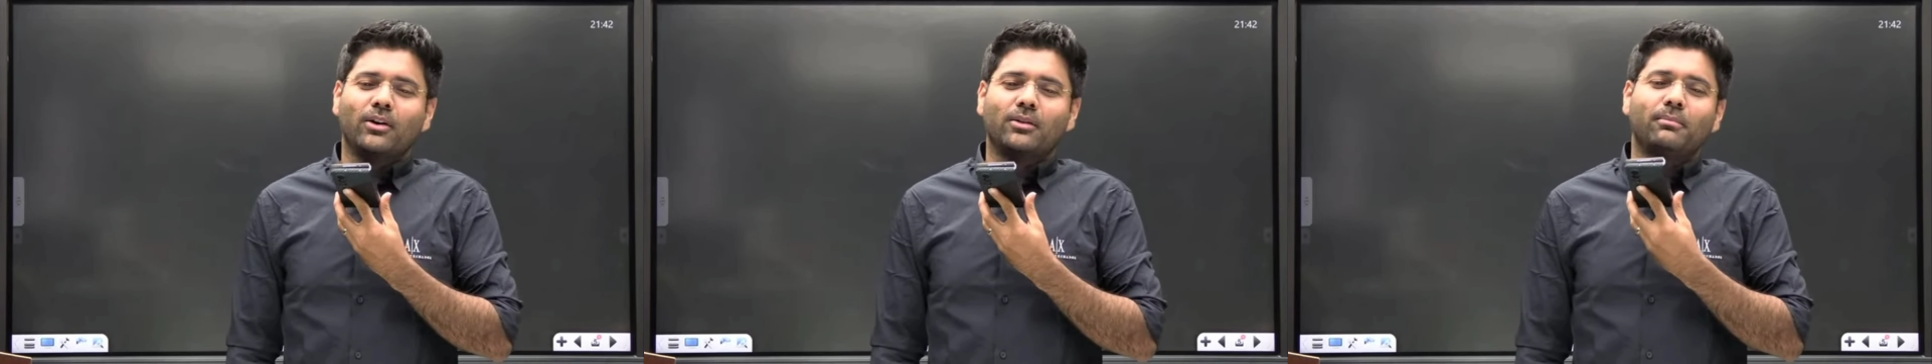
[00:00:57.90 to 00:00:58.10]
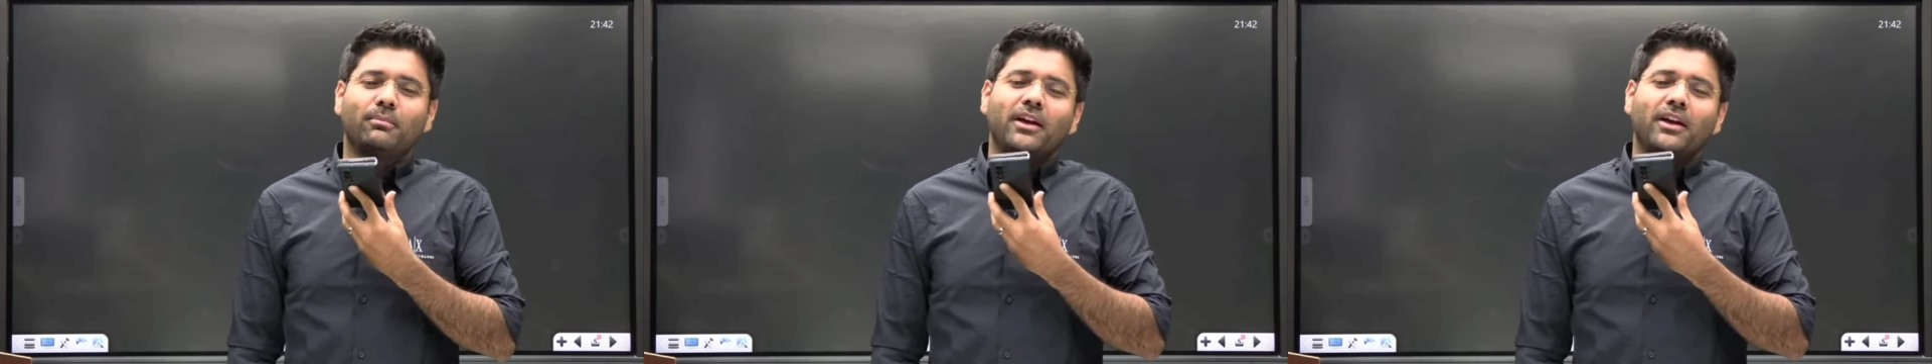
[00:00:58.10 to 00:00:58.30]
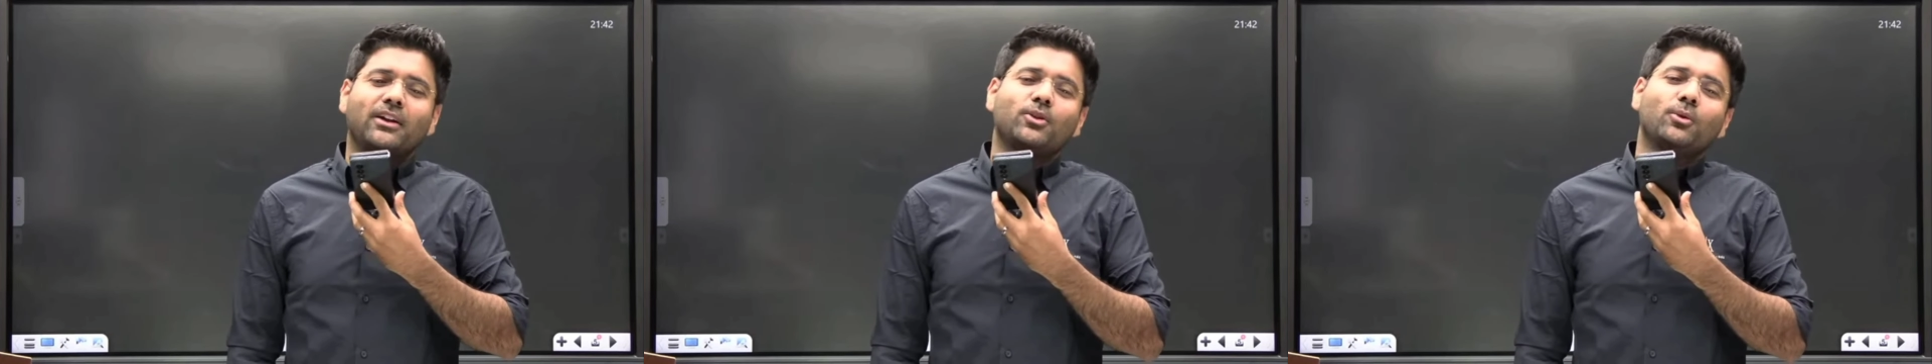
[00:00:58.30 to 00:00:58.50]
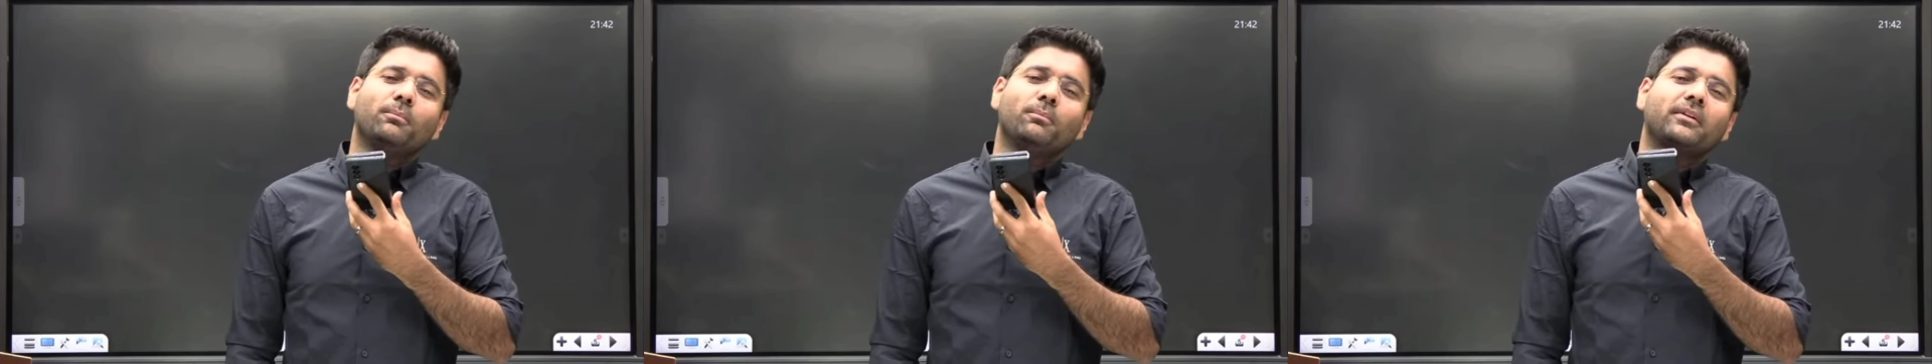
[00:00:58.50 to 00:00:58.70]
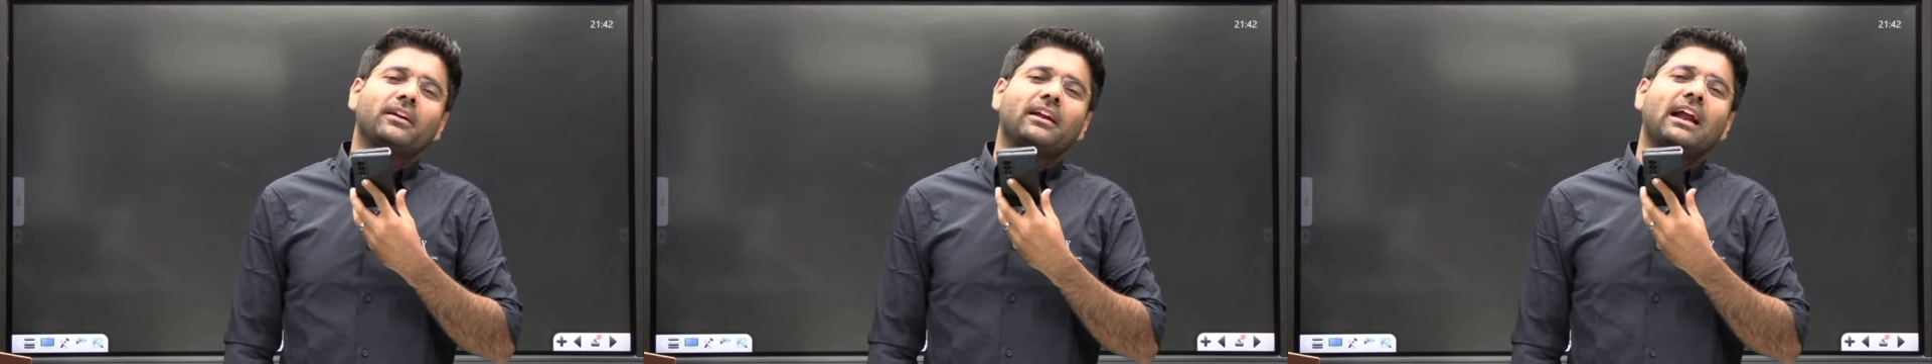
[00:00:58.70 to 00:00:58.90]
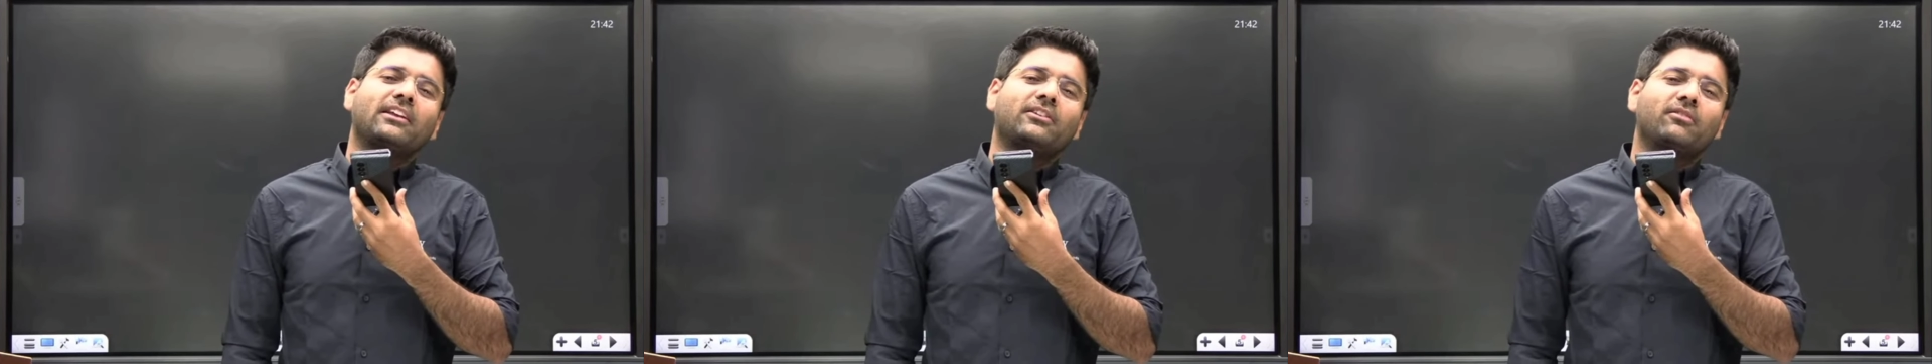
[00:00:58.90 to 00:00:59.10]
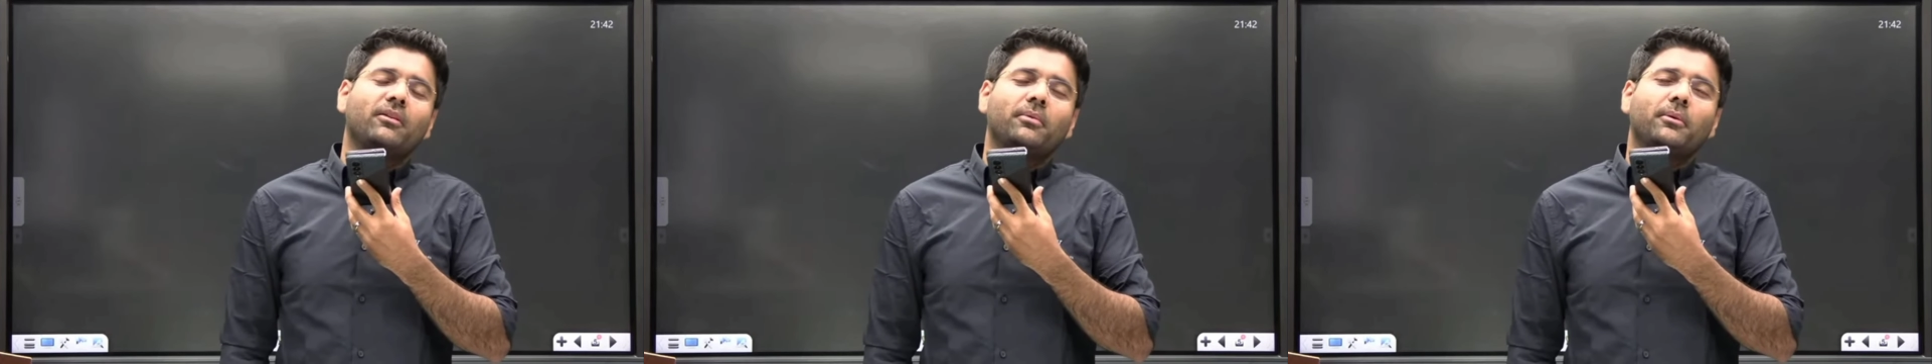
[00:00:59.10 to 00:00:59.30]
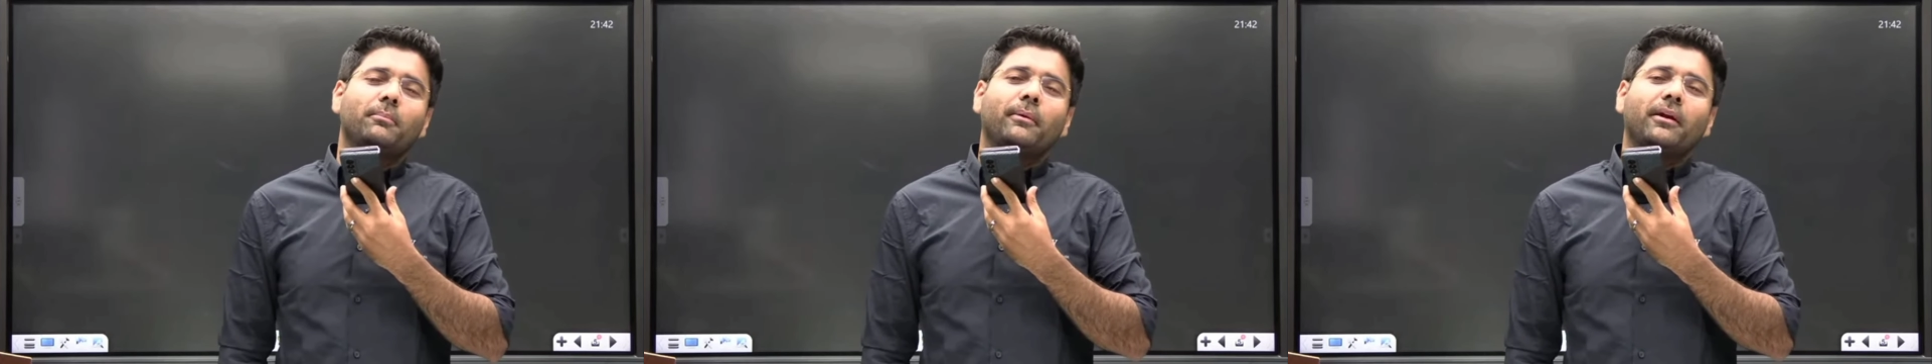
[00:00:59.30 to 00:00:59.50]
बहुत यार तुम तो क्लास
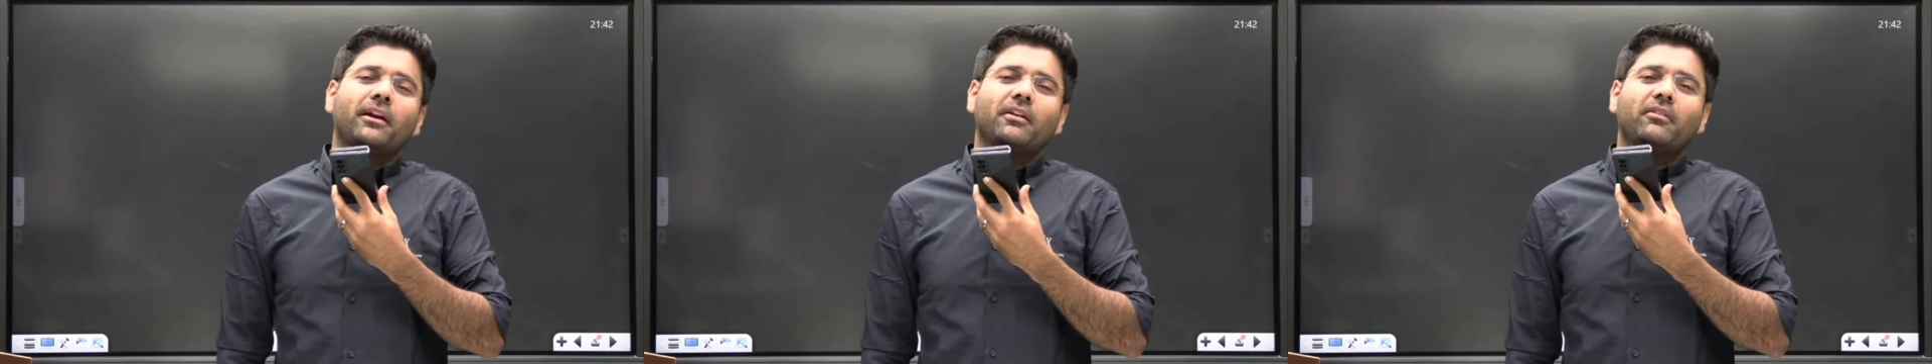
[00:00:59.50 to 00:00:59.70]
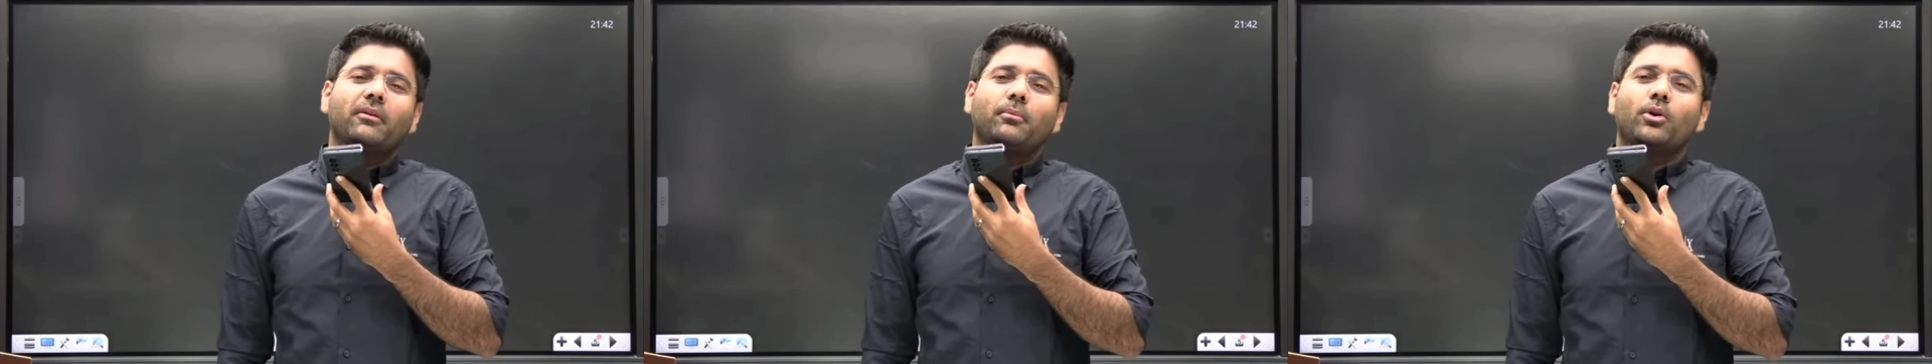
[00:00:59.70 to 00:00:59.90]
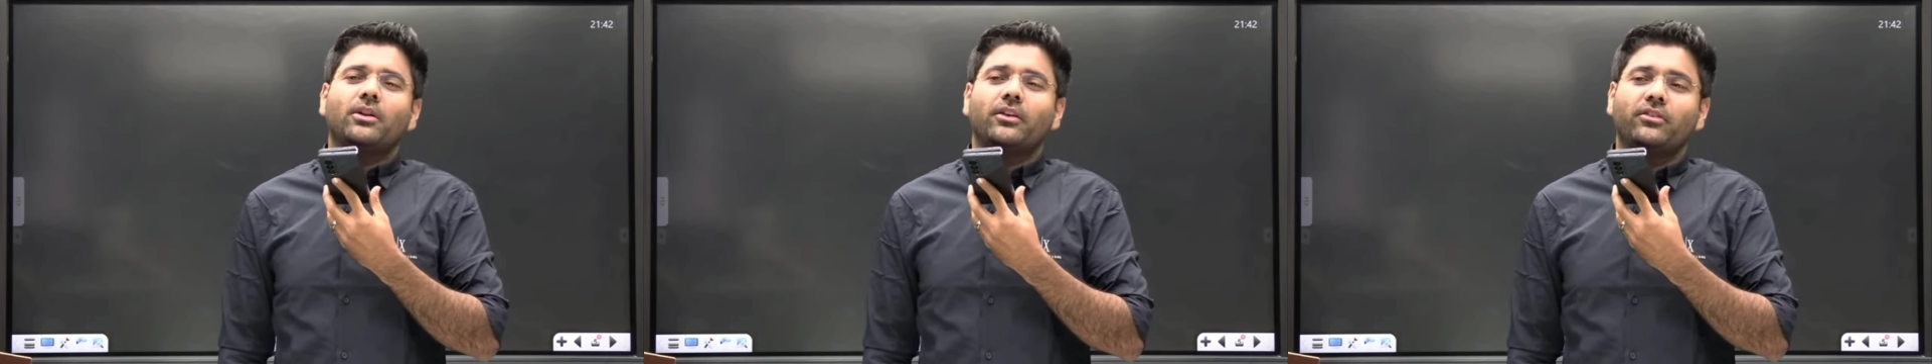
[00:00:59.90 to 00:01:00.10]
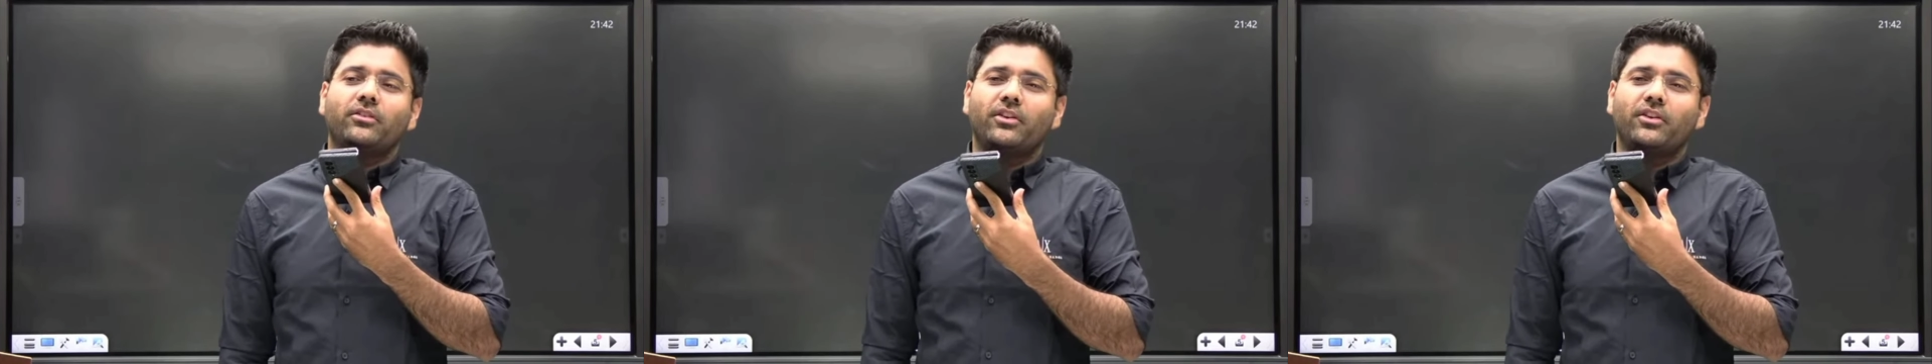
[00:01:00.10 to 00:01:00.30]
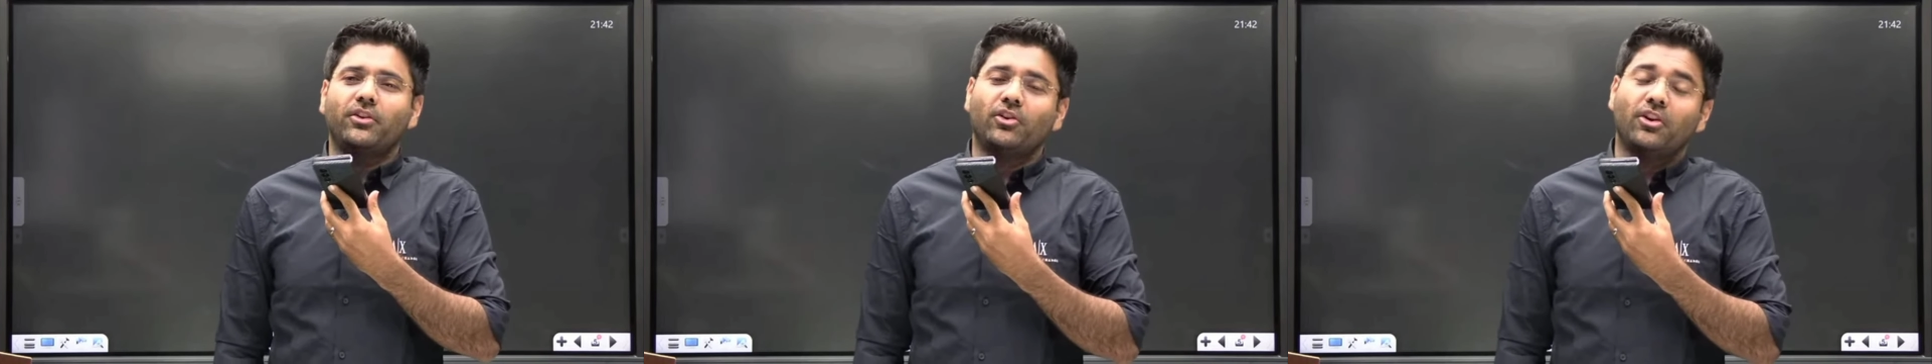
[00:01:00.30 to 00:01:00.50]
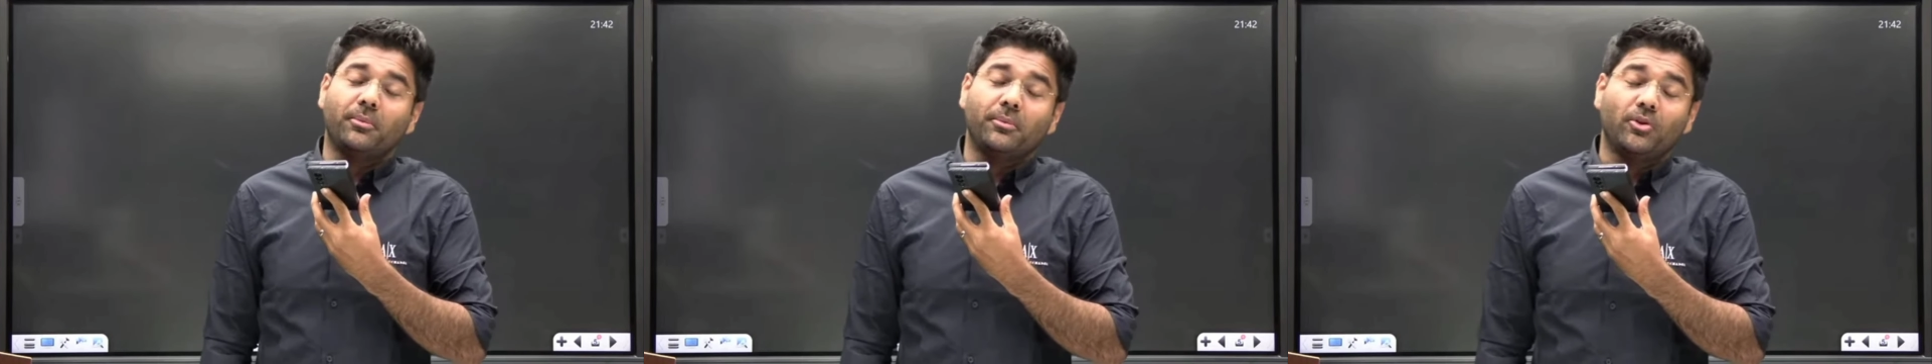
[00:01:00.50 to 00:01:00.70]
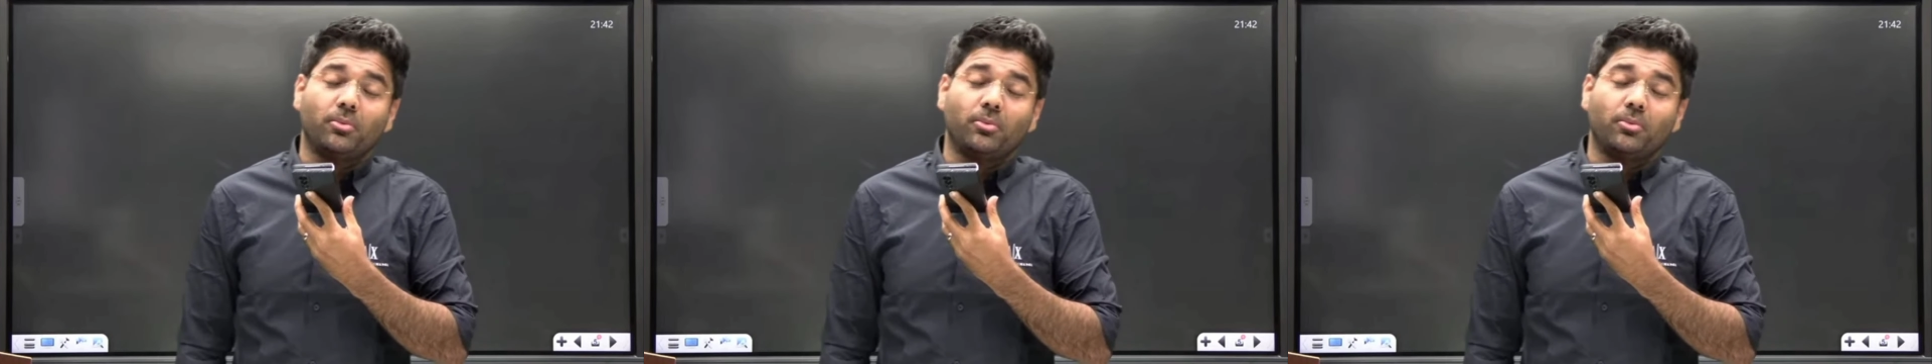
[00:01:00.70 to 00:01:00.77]
में भी पढ़ने में बहुत अच्छे थे